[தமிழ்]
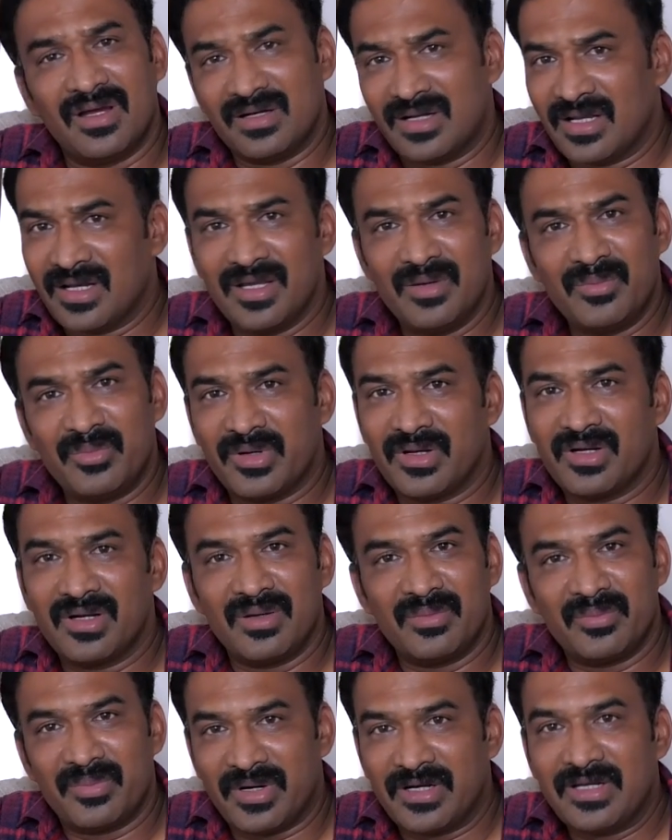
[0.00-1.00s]
நிறைய படம்
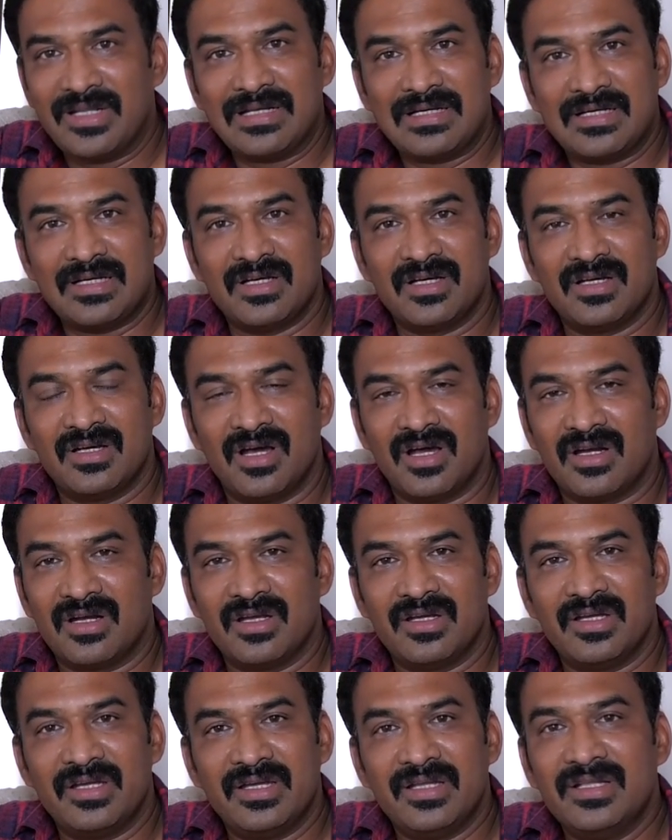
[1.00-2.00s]
நான் பண்ணியிருக்கேன் ஆனால்